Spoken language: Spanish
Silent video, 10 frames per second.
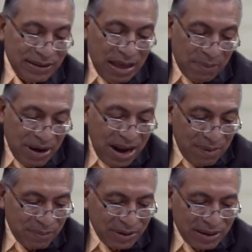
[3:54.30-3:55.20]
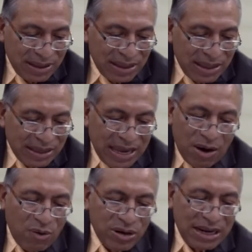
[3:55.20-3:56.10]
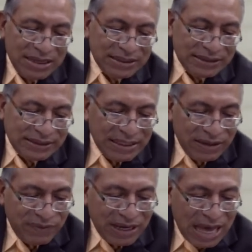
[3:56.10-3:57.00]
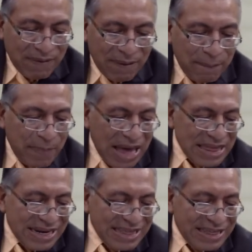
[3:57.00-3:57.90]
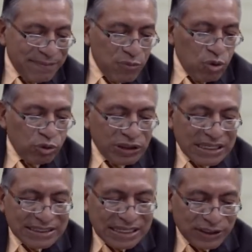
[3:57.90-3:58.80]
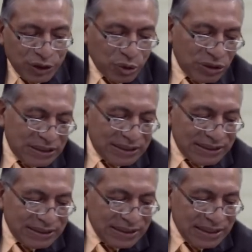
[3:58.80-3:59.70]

Abraham, que ahora significaba padre de muchas naciones.